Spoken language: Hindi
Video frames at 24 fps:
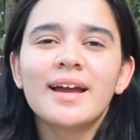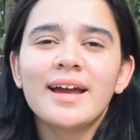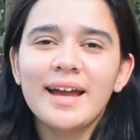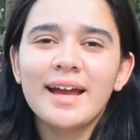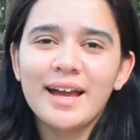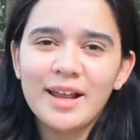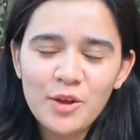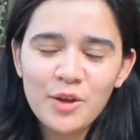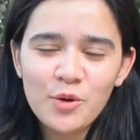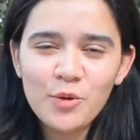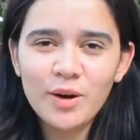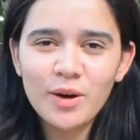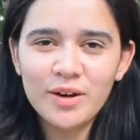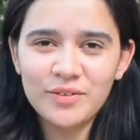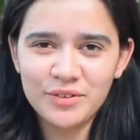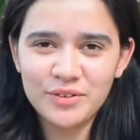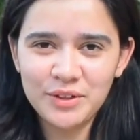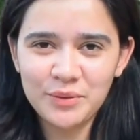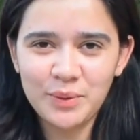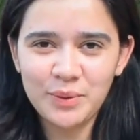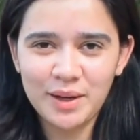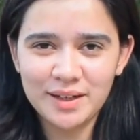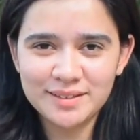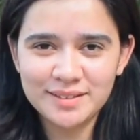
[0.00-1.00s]
हेलो
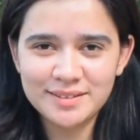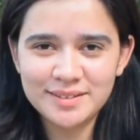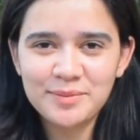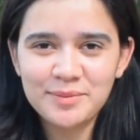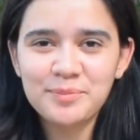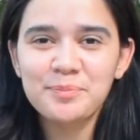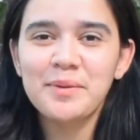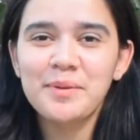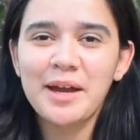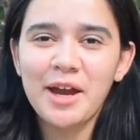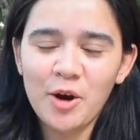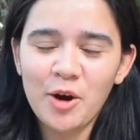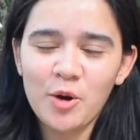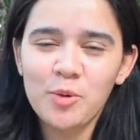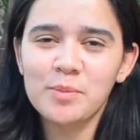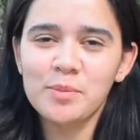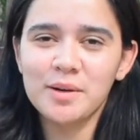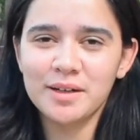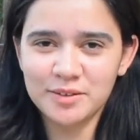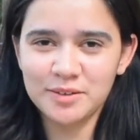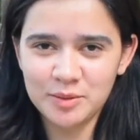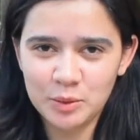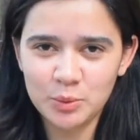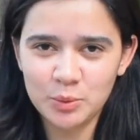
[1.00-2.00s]
एवरीवन मैं
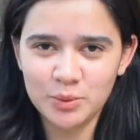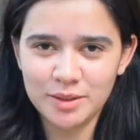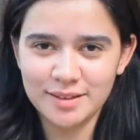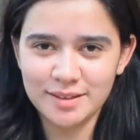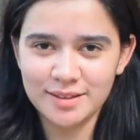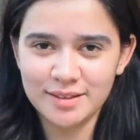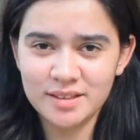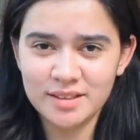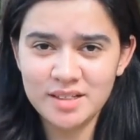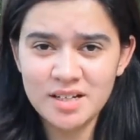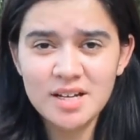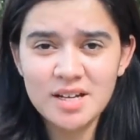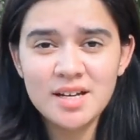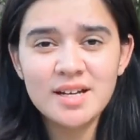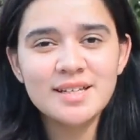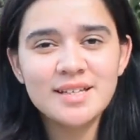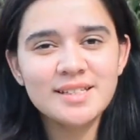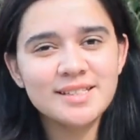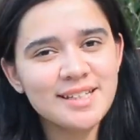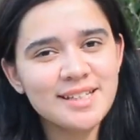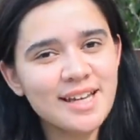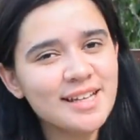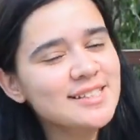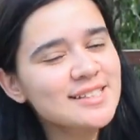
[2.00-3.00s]
उमंग खोखर
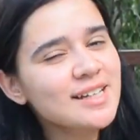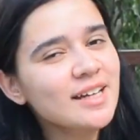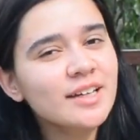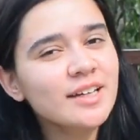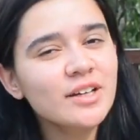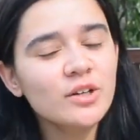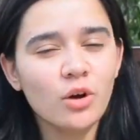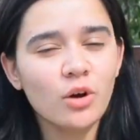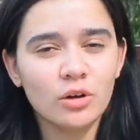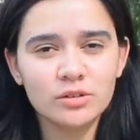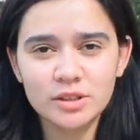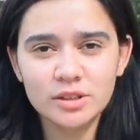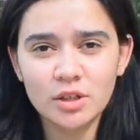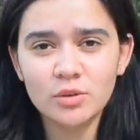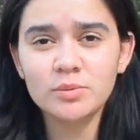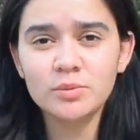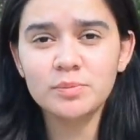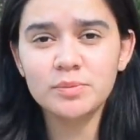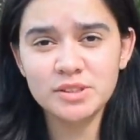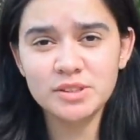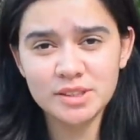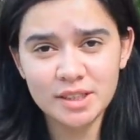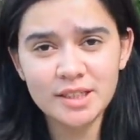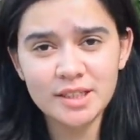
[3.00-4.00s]
जैसा कि लॉकडाउन
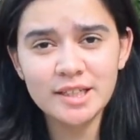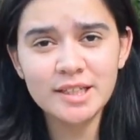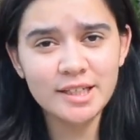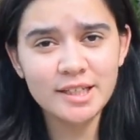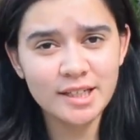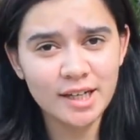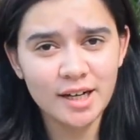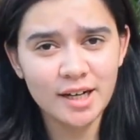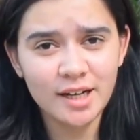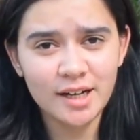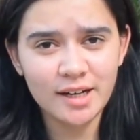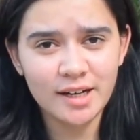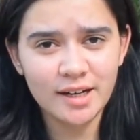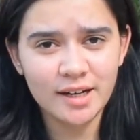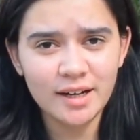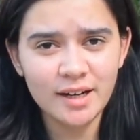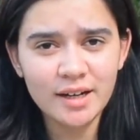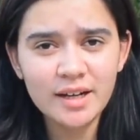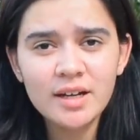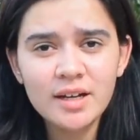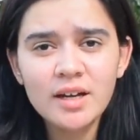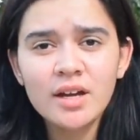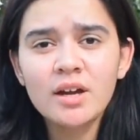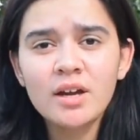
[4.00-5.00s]
चल ही रहा है
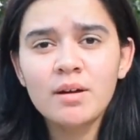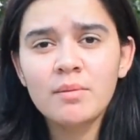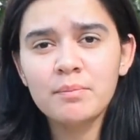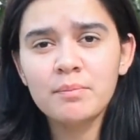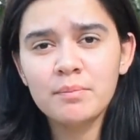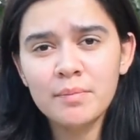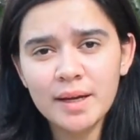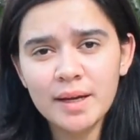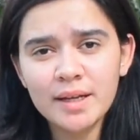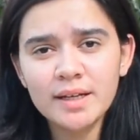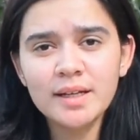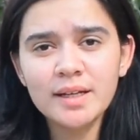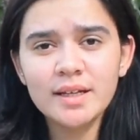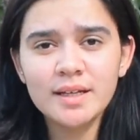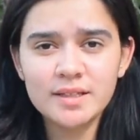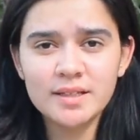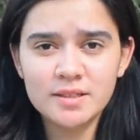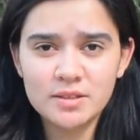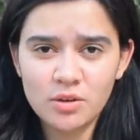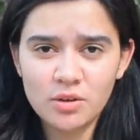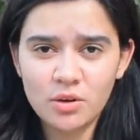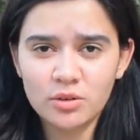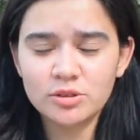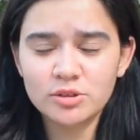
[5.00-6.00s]
मैंने
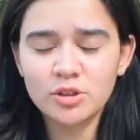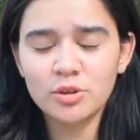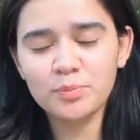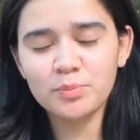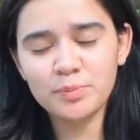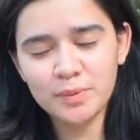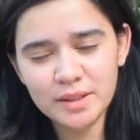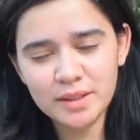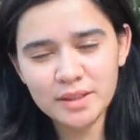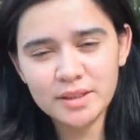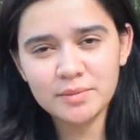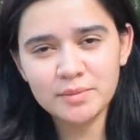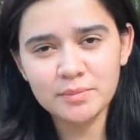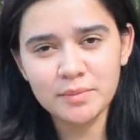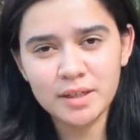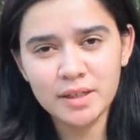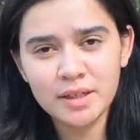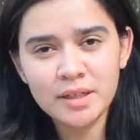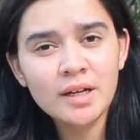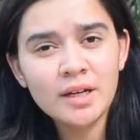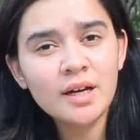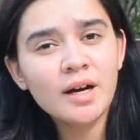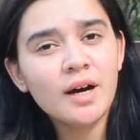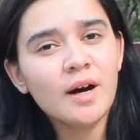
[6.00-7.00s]
इस लॉकडाउन पीरियड में
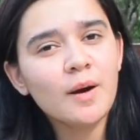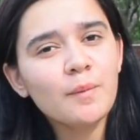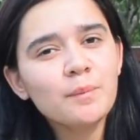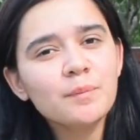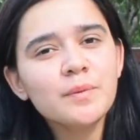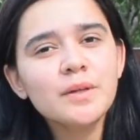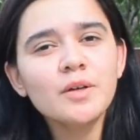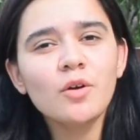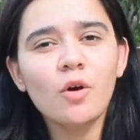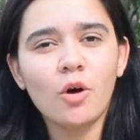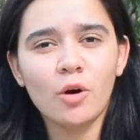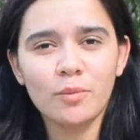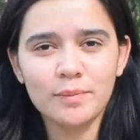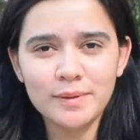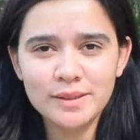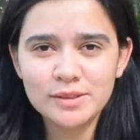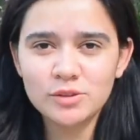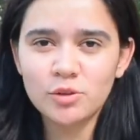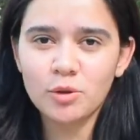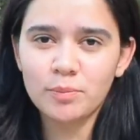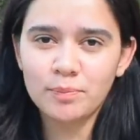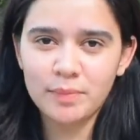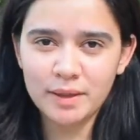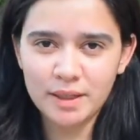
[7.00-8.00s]
अपनी हॉबीज़
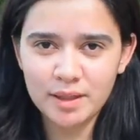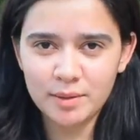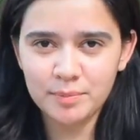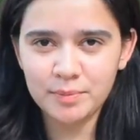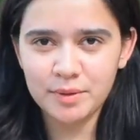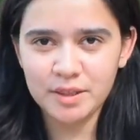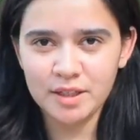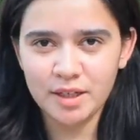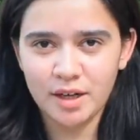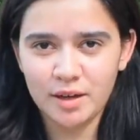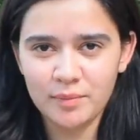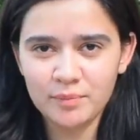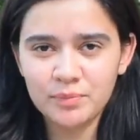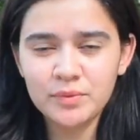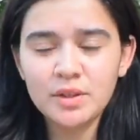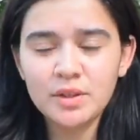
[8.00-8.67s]
को पिकअप किया